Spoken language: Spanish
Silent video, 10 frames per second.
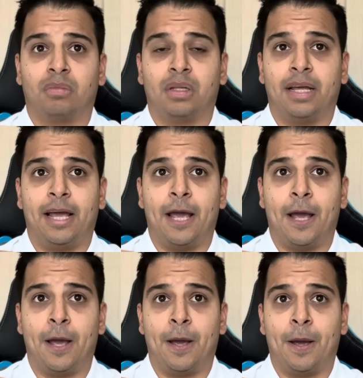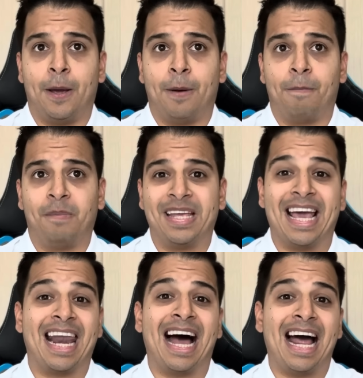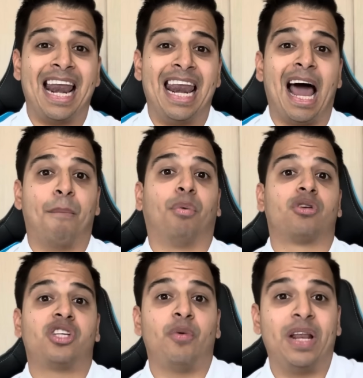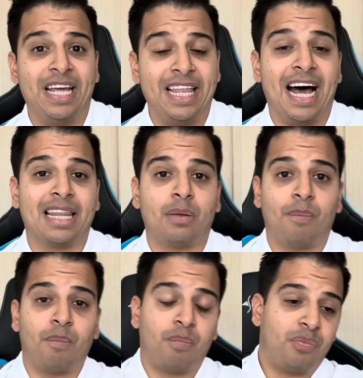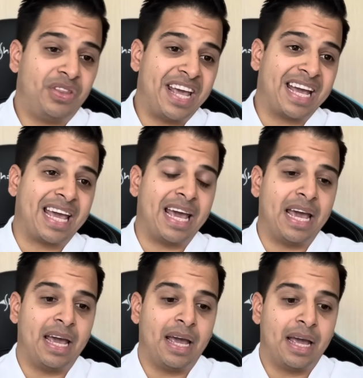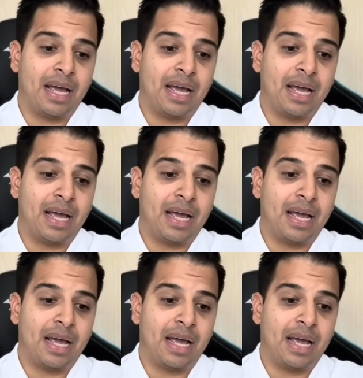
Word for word: eh, y era la posibilidad de que